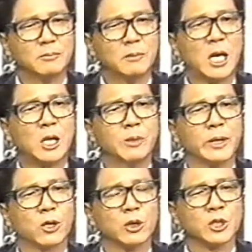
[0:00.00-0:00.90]

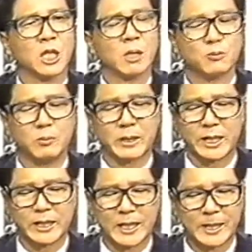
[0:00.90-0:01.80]
마음의 건강뿐만
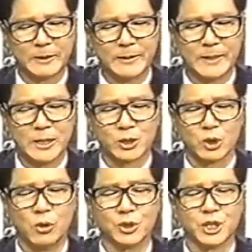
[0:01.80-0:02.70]
아니라
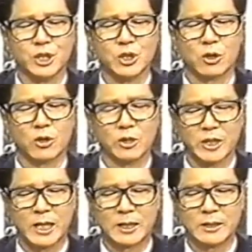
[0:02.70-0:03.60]
정신적
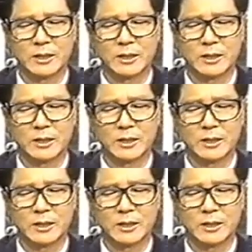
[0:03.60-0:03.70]
건강